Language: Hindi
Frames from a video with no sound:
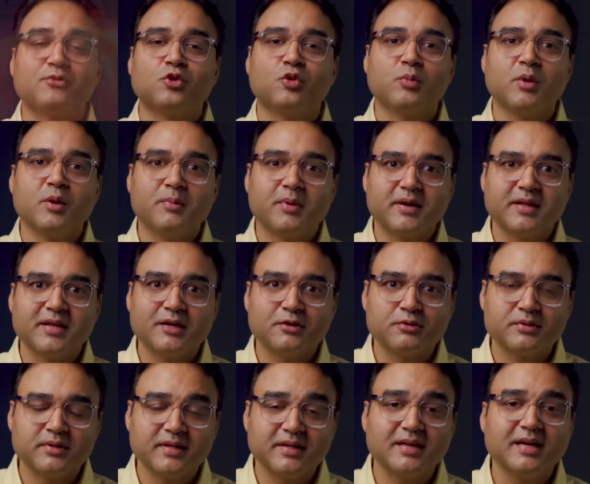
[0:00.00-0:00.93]
वो भी बढ़िया
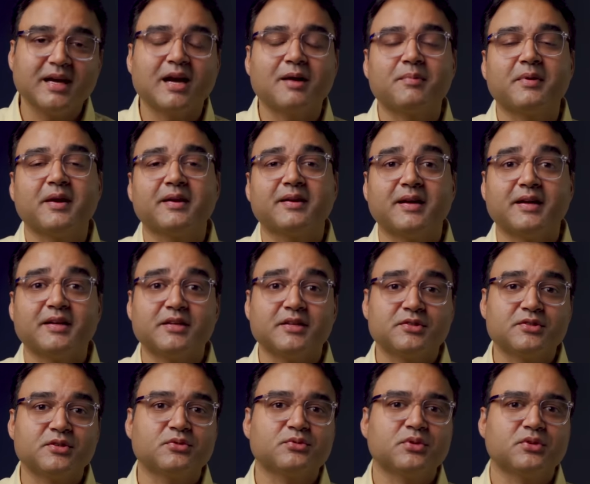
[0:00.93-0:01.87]
होती है आपका
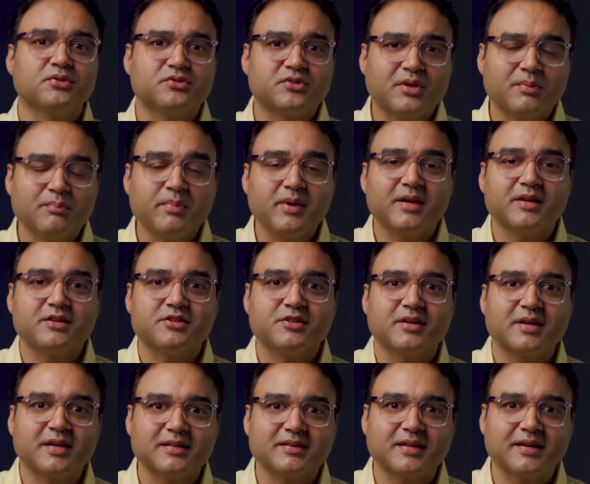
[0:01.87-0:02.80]
डाइजेस्टिव सिस्टम भी
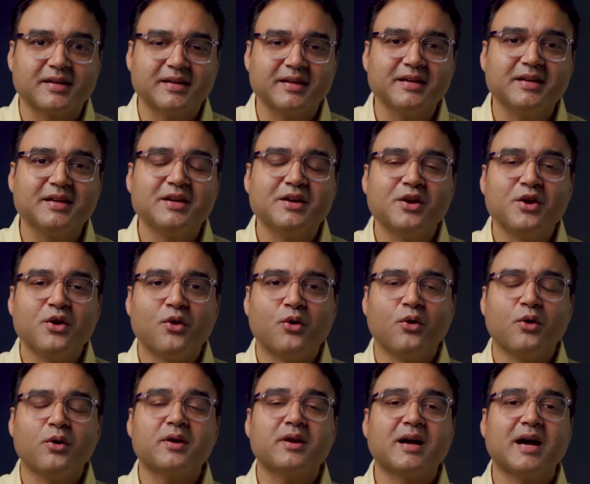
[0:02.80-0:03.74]
अच्छा रहता है
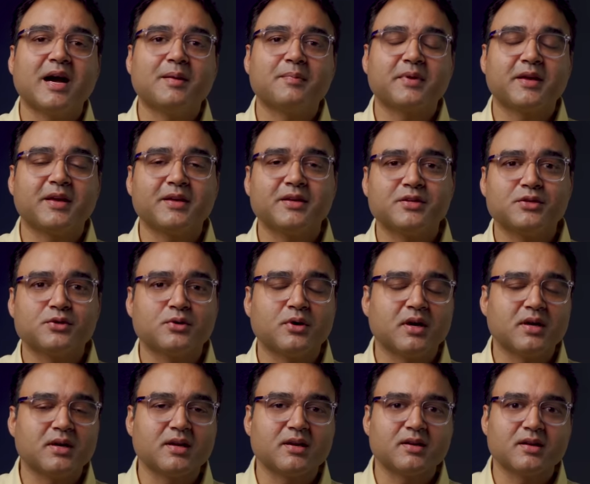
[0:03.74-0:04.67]
और आपकी जो
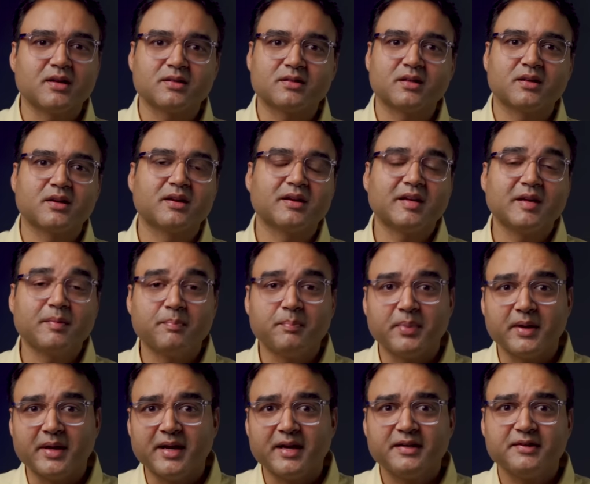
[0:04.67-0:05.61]
अलग अलग तरह की
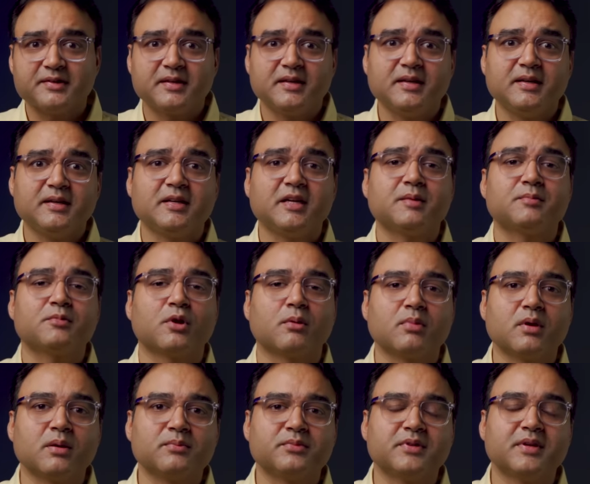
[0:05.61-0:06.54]
पेट्स रिलेटेड
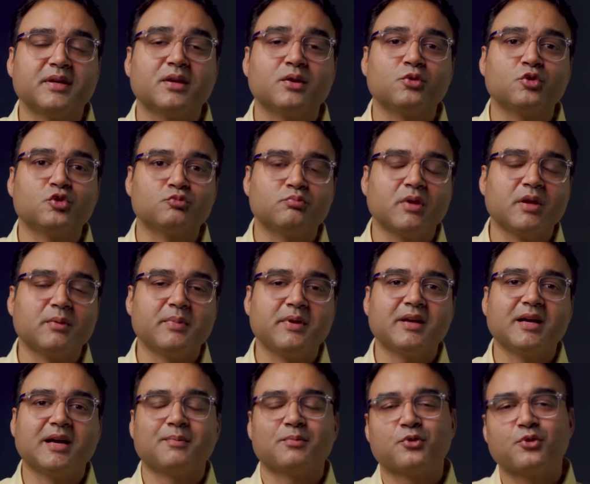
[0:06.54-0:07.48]
प्रॉब्लम्स हैं उसमें
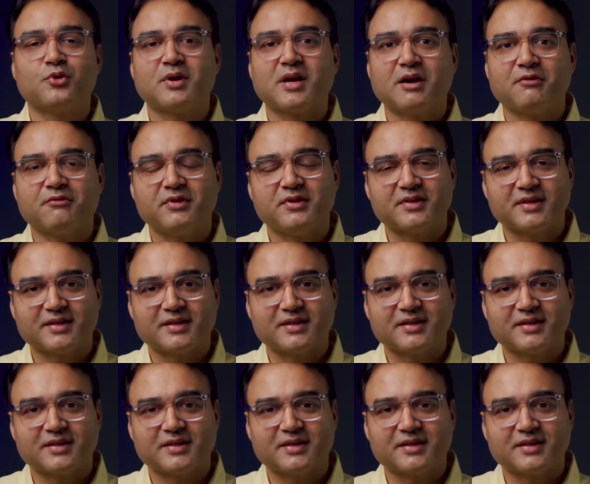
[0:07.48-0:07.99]
भी आपको काफ़ी